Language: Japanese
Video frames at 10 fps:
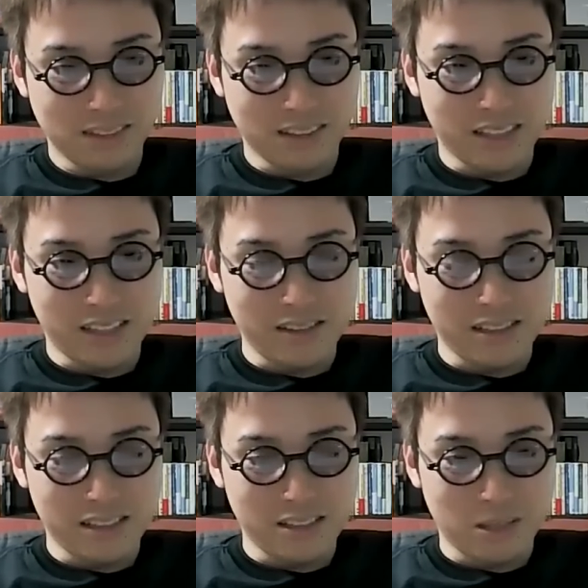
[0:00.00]
なんか
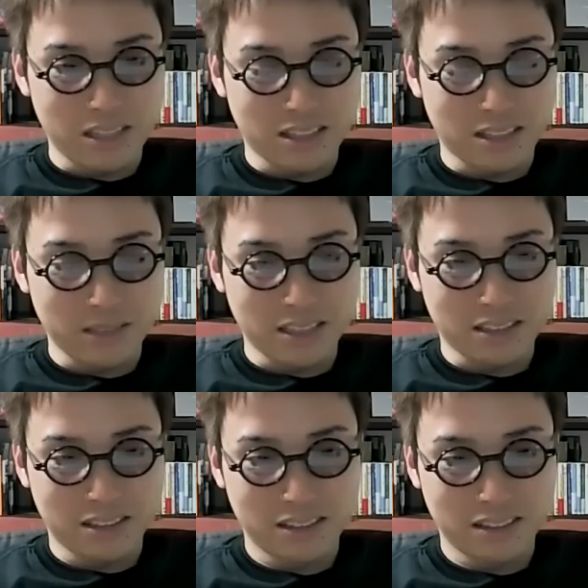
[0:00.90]
セキュリティ怖いからみたい
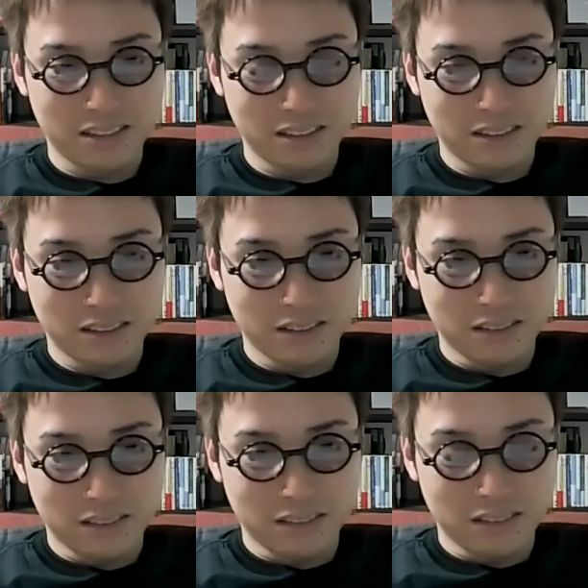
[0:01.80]
な
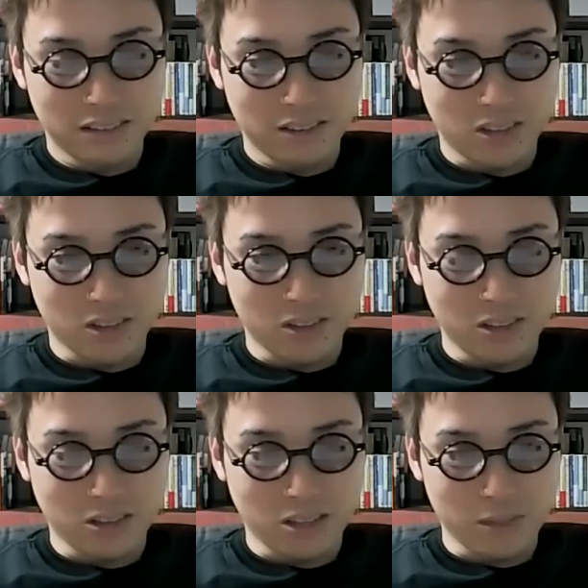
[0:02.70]
こと言う
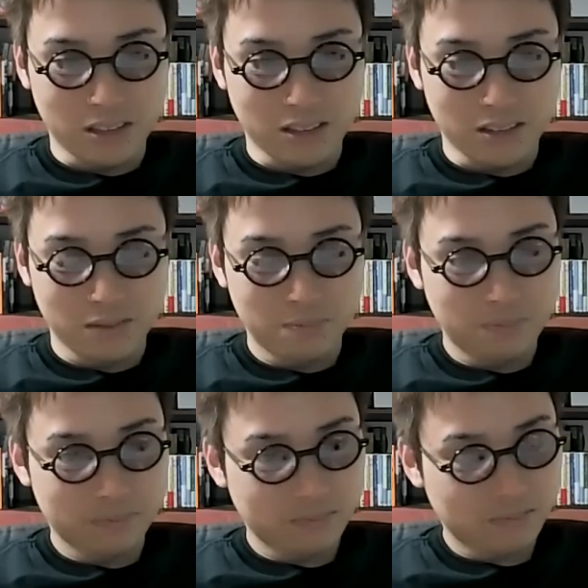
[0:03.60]
人がいますけど。
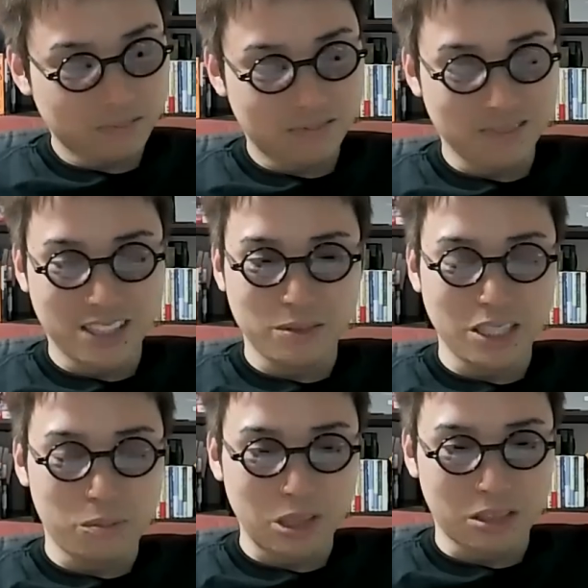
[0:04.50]
自
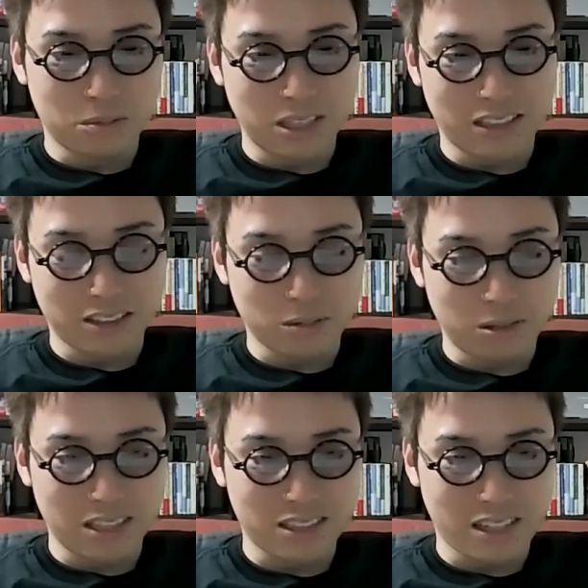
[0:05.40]
分が持っても持たなくて
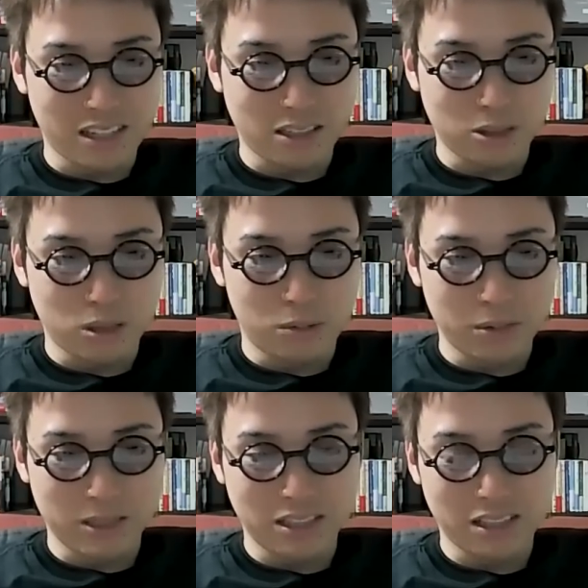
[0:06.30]
も同じじゃないかなとは
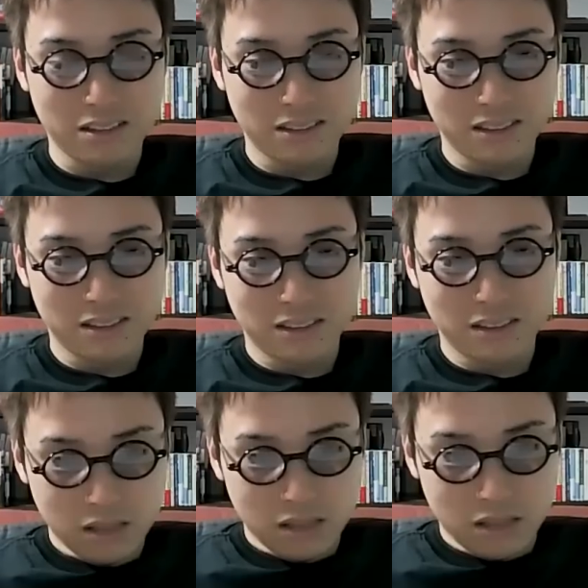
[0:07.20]
思いますね。
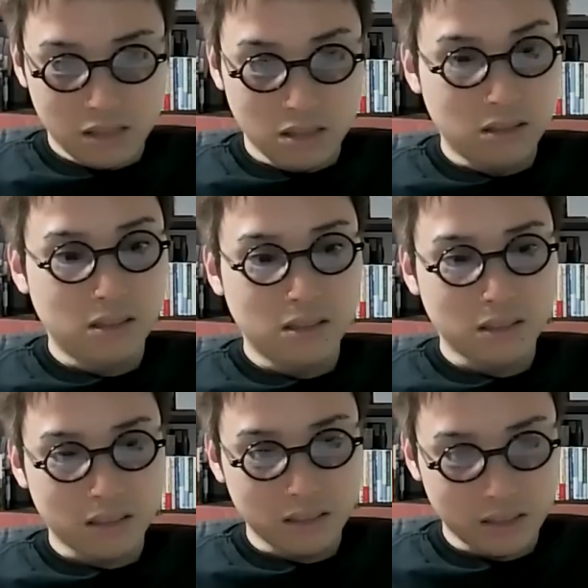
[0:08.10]
あ
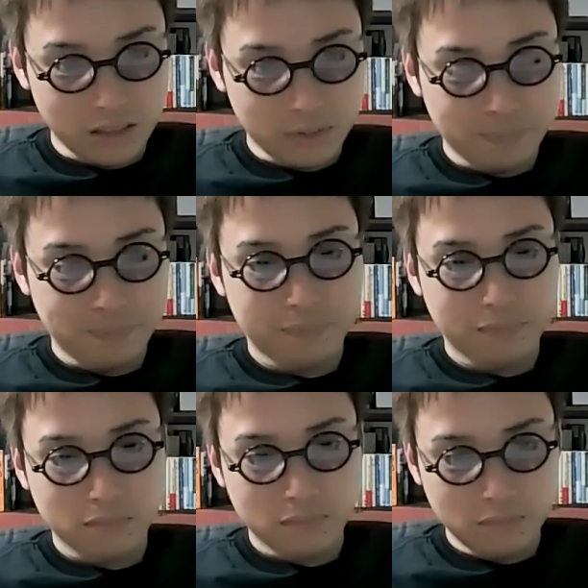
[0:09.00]
あ、確かに。
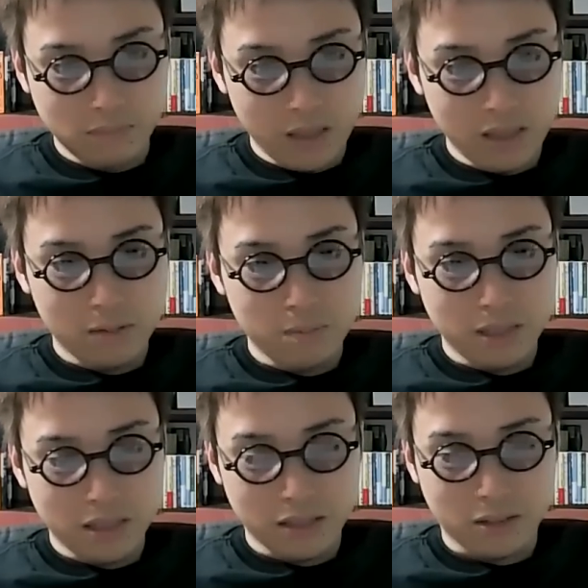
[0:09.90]

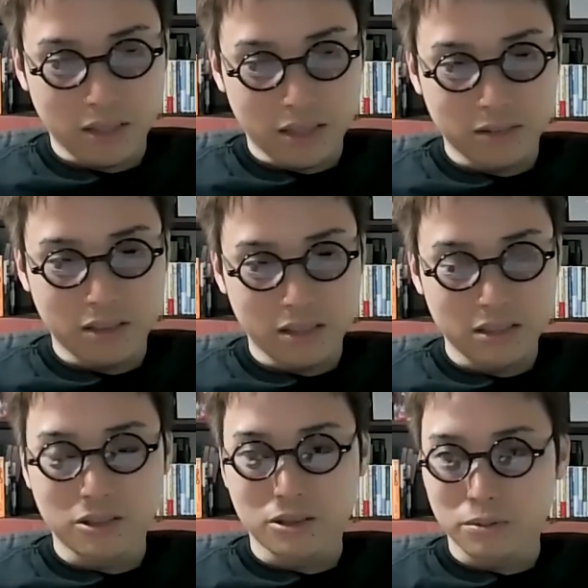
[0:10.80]
マイナンバーカードで確定
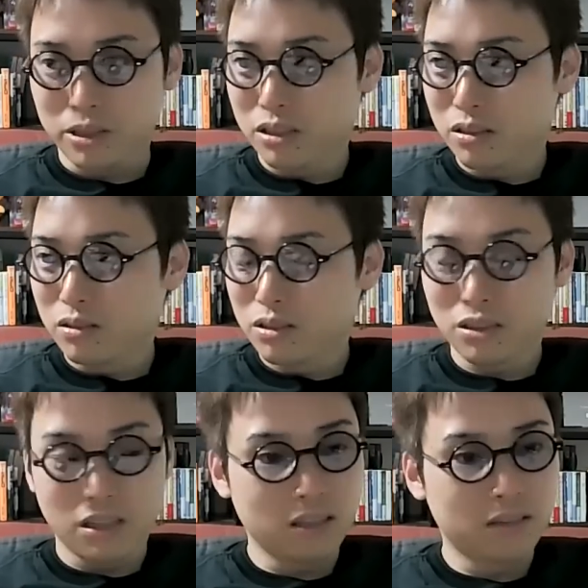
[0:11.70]
申告もできるんで
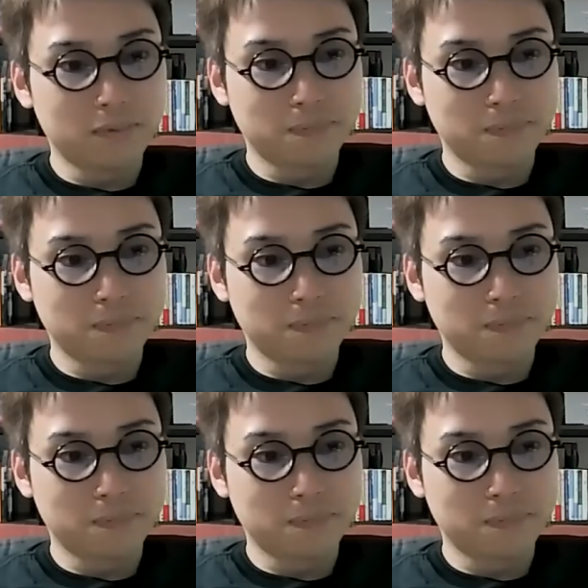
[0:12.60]
すね。